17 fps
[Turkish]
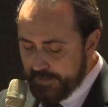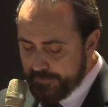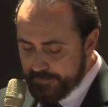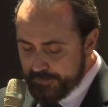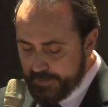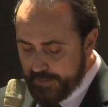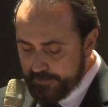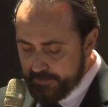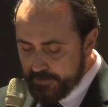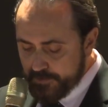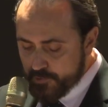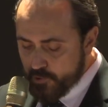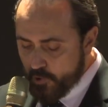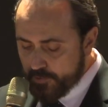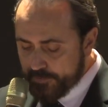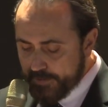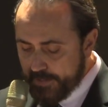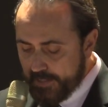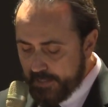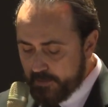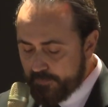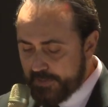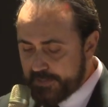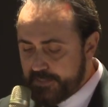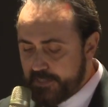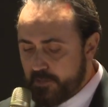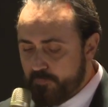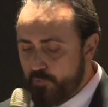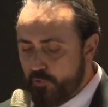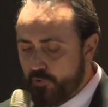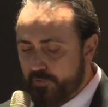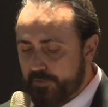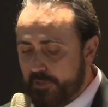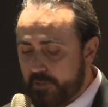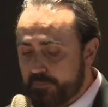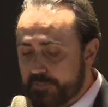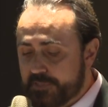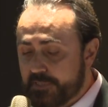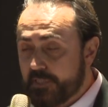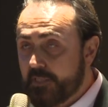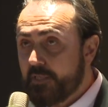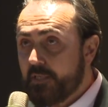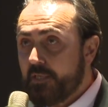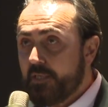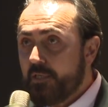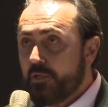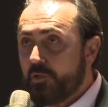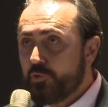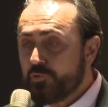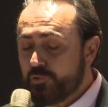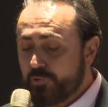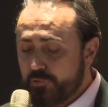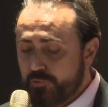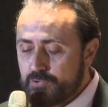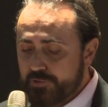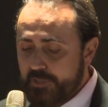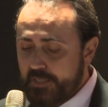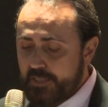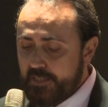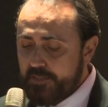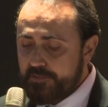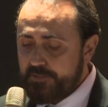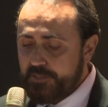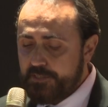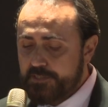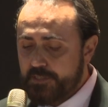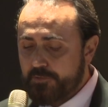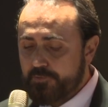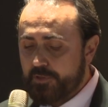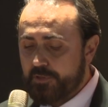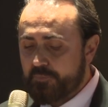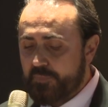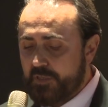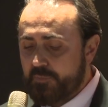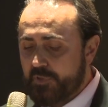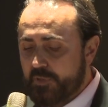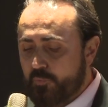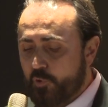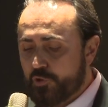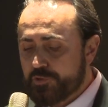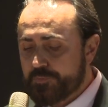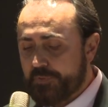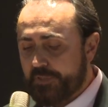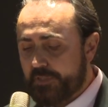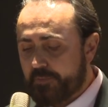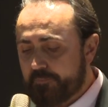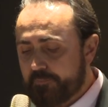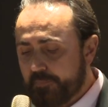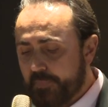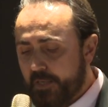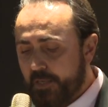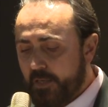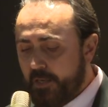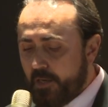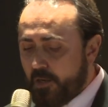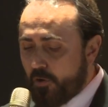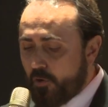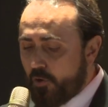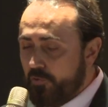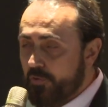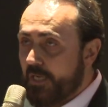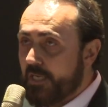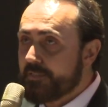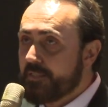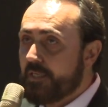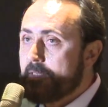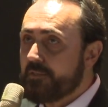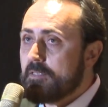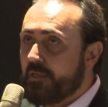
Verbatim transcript: getiren çok değerli meslek büyüklerimize huzurunuzda teşekkür etmeyi bir borç bilirim. Onlardan